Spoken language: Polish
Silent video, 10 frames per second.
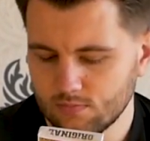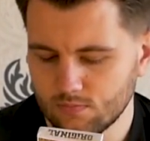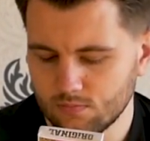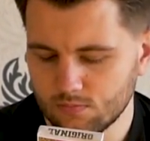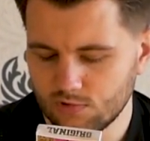
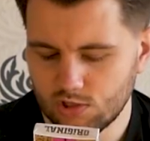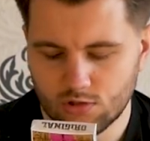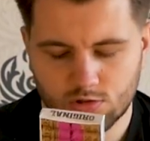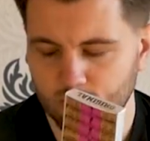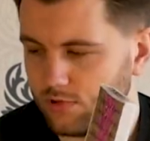Mhm, czyli
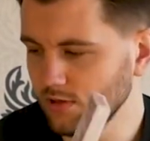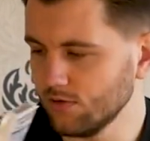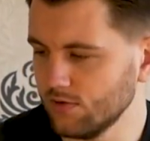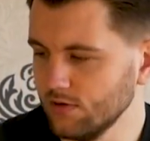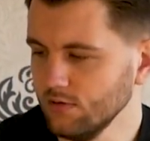to jest
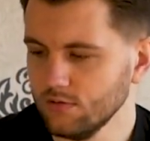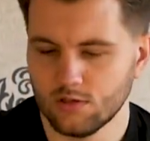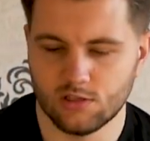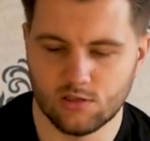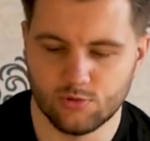sentynowe.
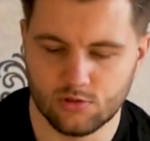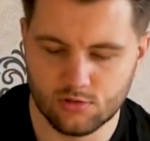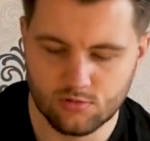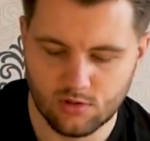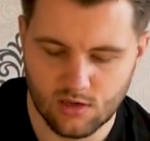To
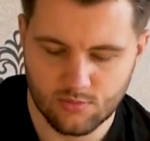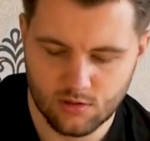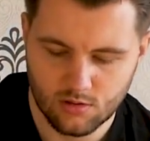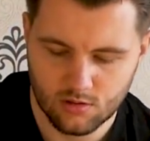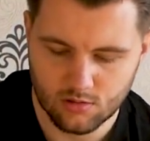
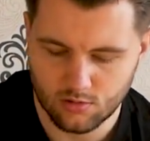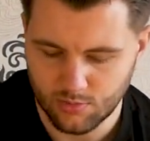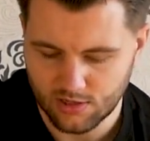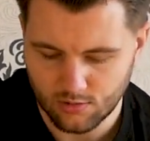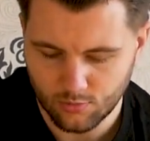przetestujemy.
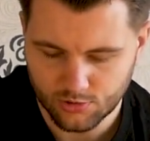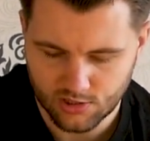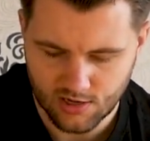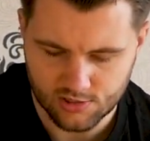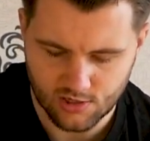Dobra, o
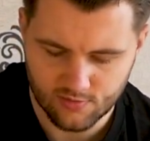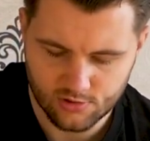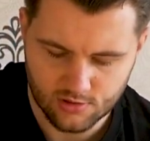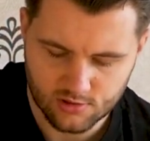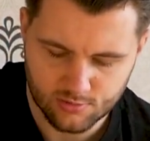poczekajcie, ja
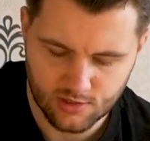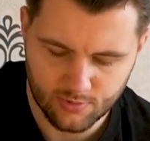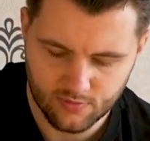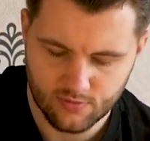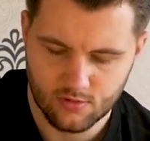wyciągnę sobie
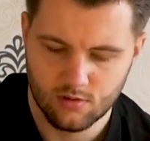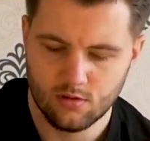najpierw...